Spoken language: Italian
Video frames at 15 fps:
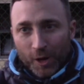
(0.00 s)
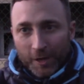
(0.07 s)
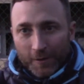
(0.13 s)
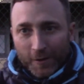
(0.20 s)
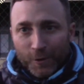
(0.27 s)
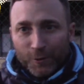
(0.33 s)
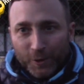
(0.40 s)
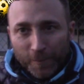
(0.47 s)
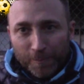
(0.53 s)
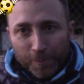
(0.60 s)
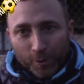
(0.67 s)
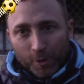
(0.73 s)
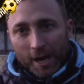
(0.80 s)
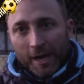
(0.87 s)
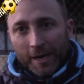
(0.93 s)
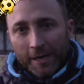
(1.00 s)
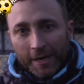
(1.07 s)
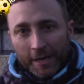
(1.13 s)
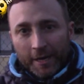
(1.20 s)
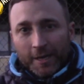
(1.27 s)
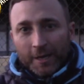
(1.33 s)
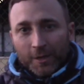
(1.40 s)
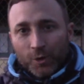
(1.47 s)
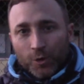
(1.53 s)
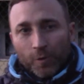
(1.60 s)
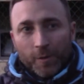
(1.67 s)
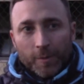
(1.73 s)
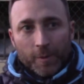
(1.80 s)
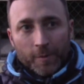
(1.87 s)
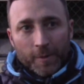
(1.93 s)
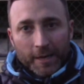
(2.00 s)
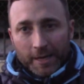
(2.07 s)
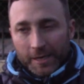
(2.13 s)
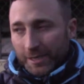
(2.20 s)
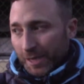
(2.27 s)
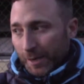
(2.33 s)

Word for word: a livello temporale, dove poi magari